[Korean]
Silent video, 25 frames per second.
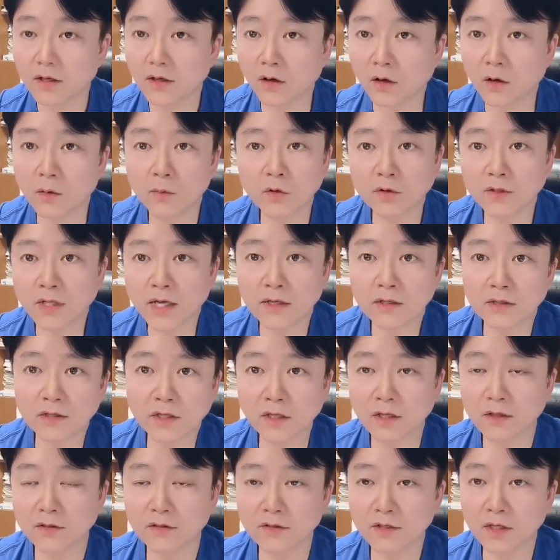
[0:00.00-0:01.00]
어머 뭐 나는
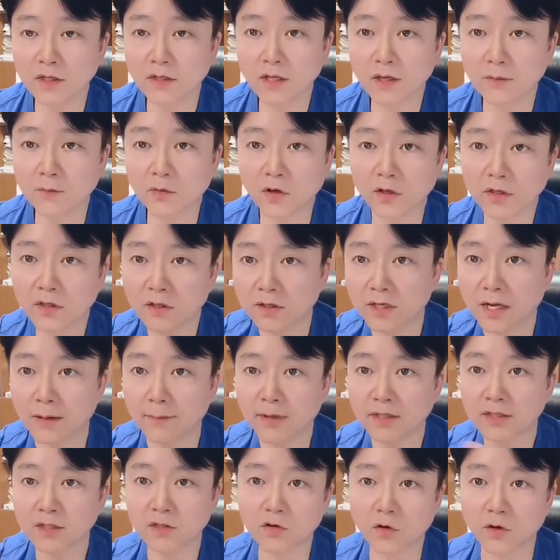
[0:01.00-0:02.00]
ENTJ인데 뭐 이건 안
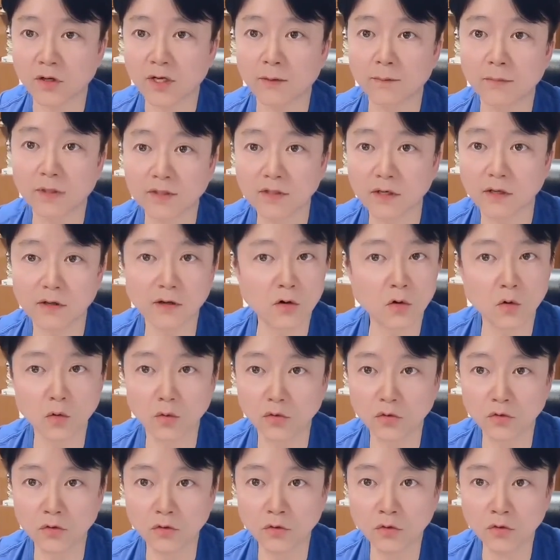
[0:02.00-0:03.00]
맞아 저건 안 맞아 어
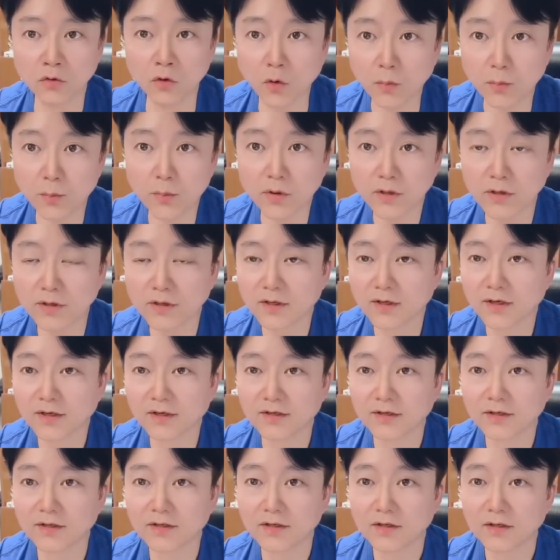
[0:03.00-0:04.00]
nope
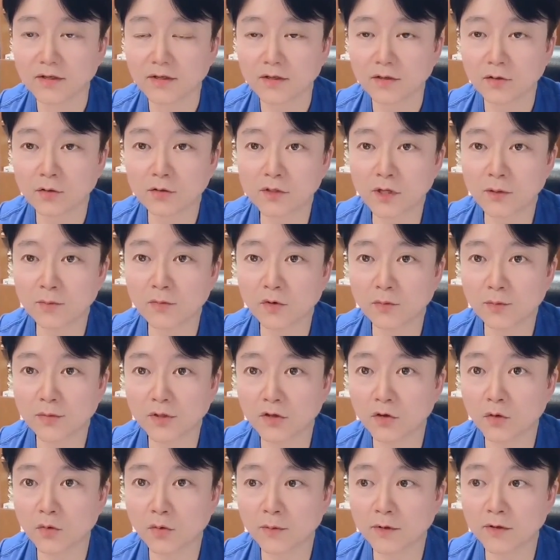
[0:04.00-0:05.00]
요새 뭐
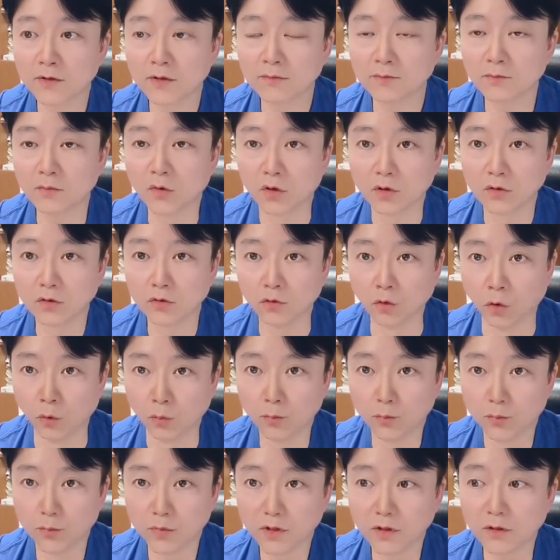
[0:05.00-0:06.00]
비디오 보면은 뭐 n
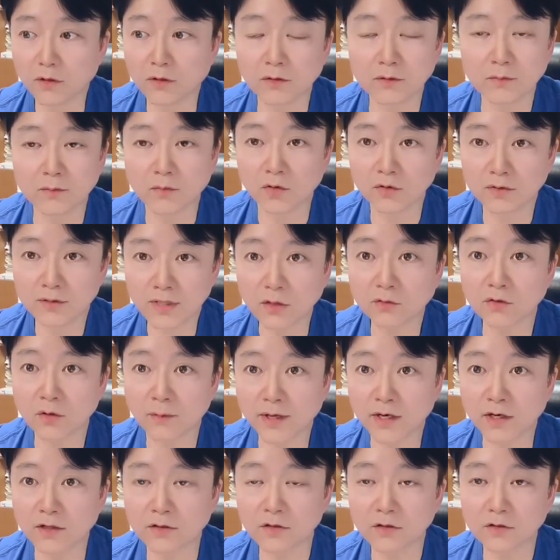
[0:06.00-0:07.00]
이런 뭐 사운드
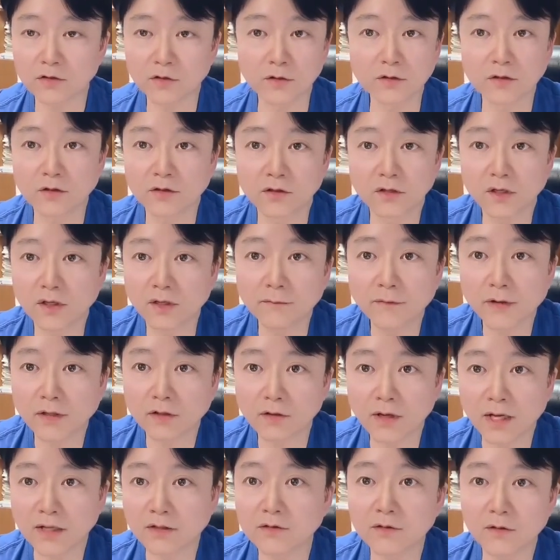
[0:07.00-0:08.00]
많아져 저는 그런
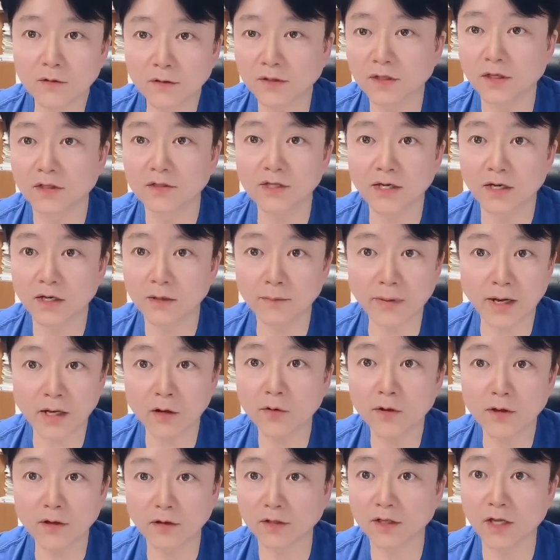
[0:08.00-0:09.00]
이펙트 안 써요 그냥 제가
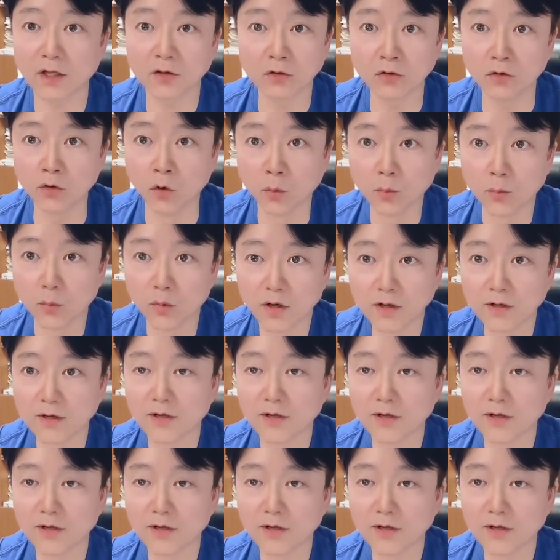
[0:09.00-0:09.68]
말로 해요 그냥 n